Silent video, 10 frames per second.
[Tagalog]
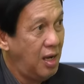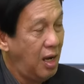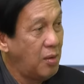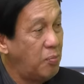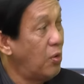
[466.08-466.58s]

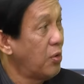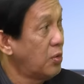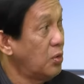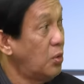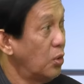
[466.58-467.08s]
are
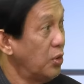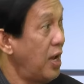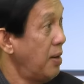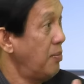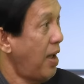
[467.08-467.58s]
both good
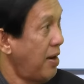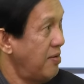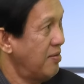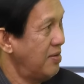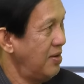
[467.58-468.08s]
and bad.
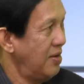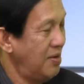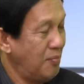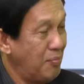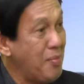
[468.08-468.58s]
Yes. Mm.
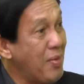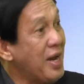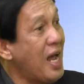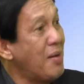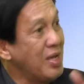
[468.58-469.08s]
May mga
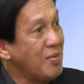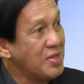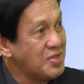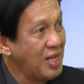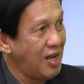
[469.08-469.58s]
nami
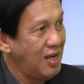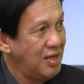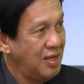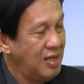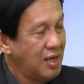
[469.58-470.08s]
man sila.
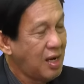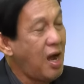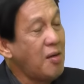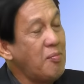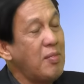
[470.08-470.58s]
Mm.
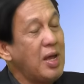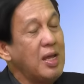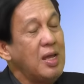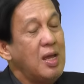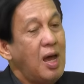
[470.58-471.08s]
Kag
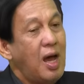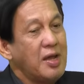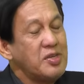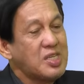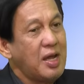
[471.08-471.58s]
may ang
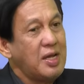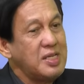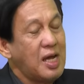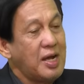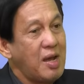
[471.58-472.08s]
isa
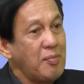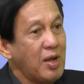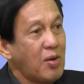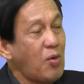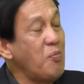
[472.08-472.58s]
gidya
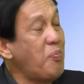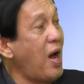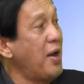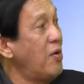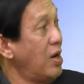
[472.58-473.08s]
nami kung
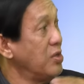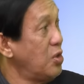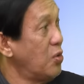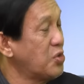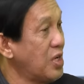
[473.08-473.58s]
paano ang
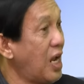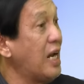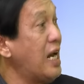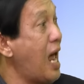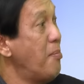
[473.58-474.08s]
Dios
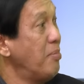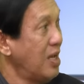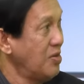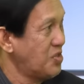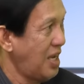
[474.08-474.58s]

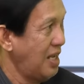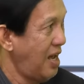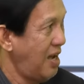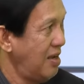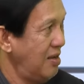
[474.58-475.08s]
nagnami sa
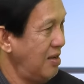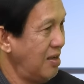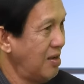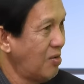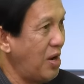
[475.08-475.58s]
ila.
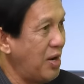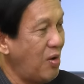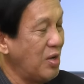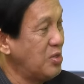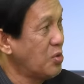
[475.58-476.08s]
Mm. Kung ano
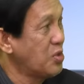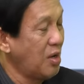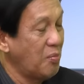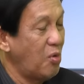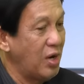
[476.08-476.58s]
ang Dios
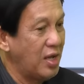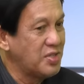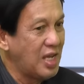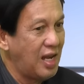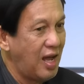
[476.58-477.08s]
nagbulig
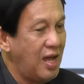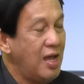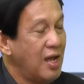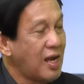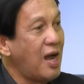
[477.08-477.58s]
sa ila
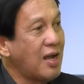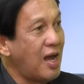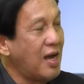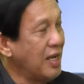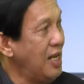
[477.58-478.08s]
kag
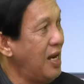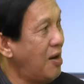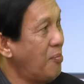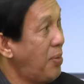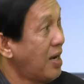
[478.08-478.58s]
ang
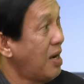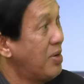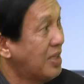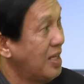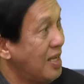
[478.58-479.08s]
ilang
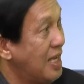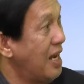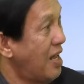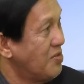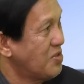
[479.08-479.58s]

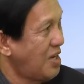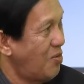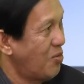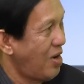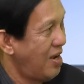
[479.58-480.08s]
pagkabatinggilan sang
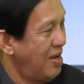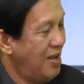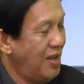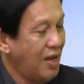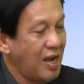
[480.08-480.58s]
una.
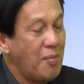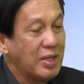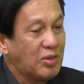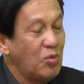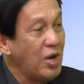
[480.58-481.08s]
Mm. Nga
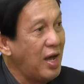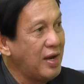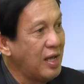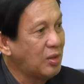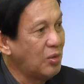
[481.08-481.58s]
matun-an
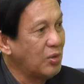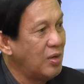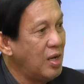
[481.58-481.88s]
naton,